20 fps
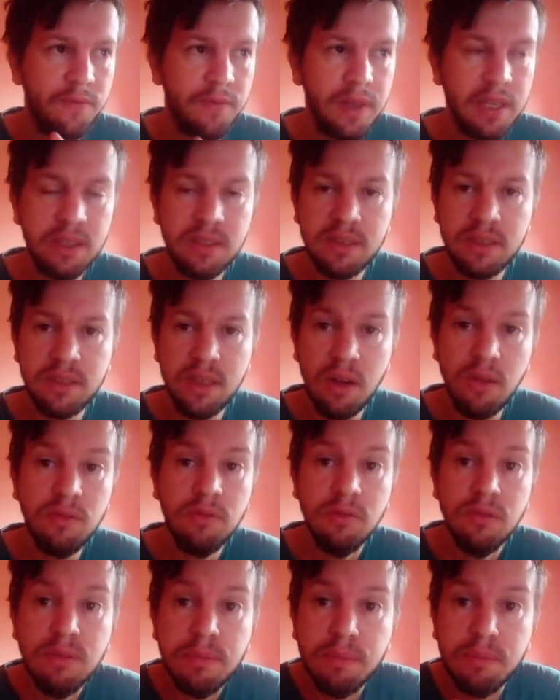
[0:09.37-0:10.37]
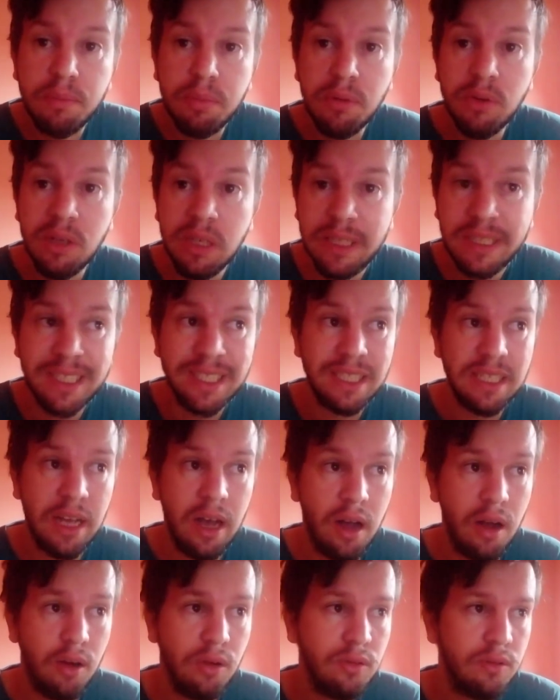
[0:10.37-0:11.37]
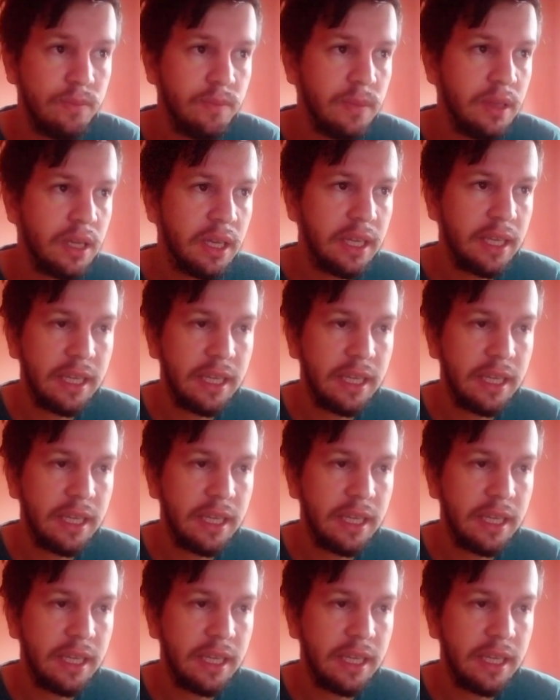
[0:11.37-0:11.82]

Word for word: ficção policial,